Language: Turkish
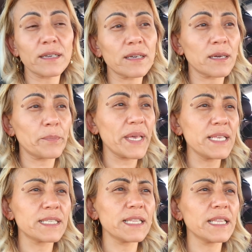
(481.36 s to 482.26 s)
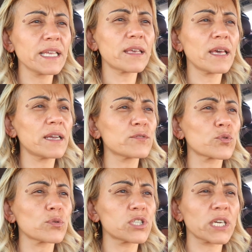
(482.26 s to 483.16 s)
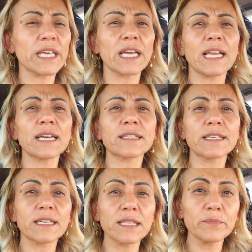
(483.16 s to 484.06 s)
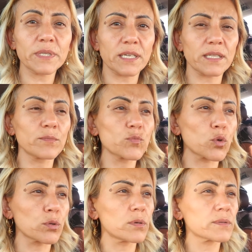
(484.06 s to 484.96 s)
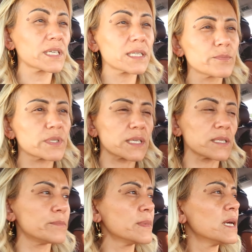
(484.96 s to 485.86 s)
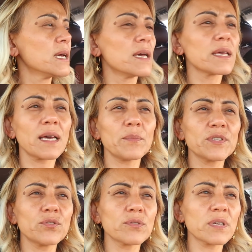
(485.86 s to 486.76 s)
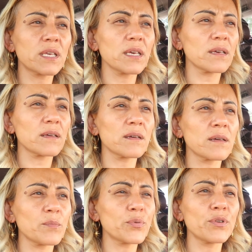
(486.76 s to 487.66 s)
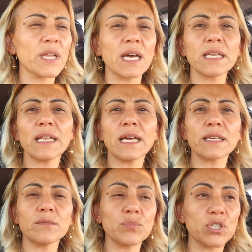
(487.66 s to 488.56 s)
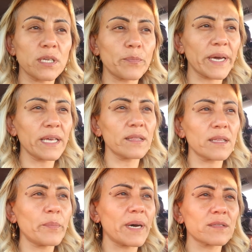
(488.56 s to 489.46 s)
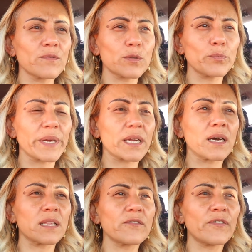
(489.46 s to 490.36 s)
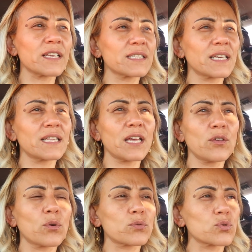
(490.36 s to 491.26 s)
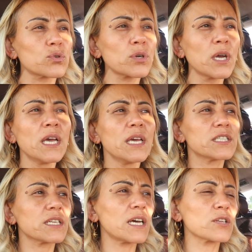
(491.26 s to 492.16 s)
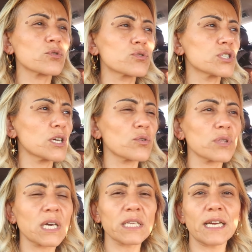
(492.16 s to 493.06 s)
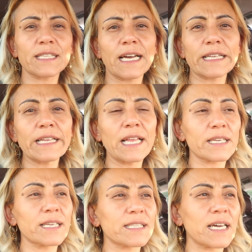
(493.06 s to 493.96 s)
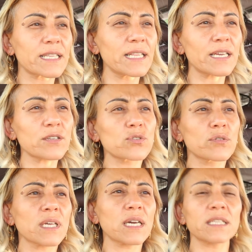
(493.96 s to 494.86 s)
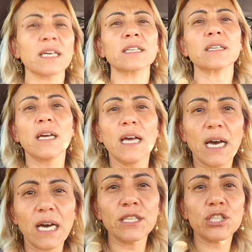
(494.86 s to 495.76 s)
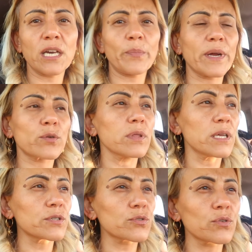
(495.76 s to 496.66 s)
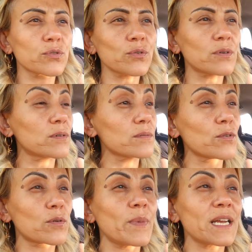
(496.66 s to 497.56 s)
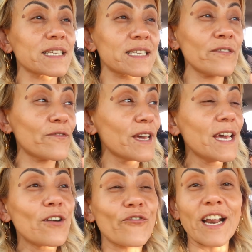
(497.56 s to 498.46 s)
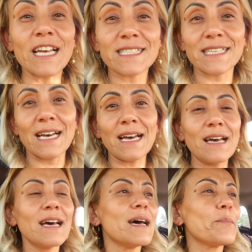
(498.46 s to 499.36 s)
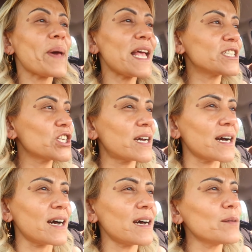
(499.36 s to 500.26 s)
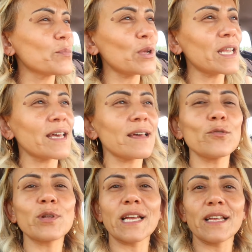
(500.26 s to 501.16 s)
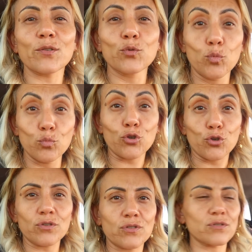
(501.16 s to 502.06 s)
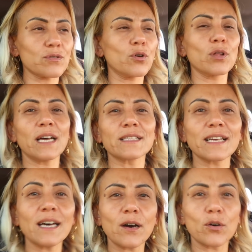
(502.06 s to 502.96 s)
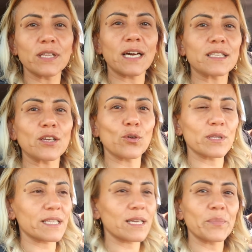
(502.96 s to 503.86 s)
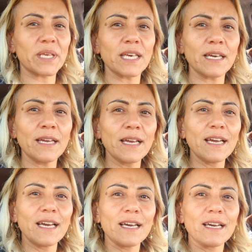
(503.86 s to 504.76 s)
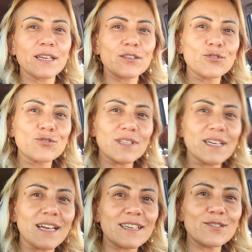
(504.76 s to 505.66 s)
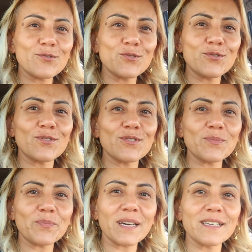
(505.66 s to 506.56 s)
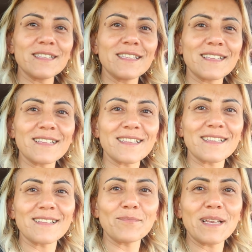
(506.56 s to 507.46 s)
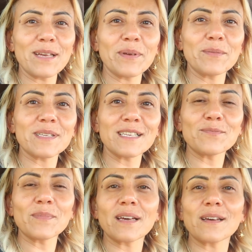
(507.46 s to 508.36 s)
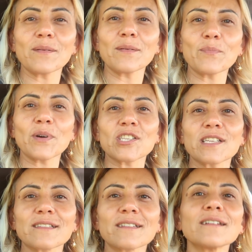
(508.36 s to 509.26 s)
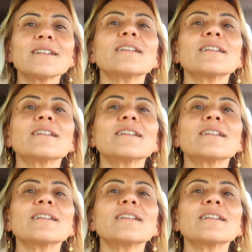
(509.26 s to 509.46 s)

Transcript: e, benzinlik, her durulacak yerler tıklım tıklım dolu. Tıklım tıklım. Ya biz diyorduk ki e, bütün eyaletler gitmiştir. Bayern'le Baden-Württemberg kaldı. Fazla giden yoktur. İşte daha 9. ayın 10'una kadar tatil. Herkes tatillerinin sonuna kadar hani şey yapar kullanır diyorduk. Yok maalesef. Fransa, Belçika böyle ülkeleri unutmuşuz. Hollanda onlar da yolda tabii ki. Çocuklar arkada uyuduydu. Bakın Müley benim sesime başladı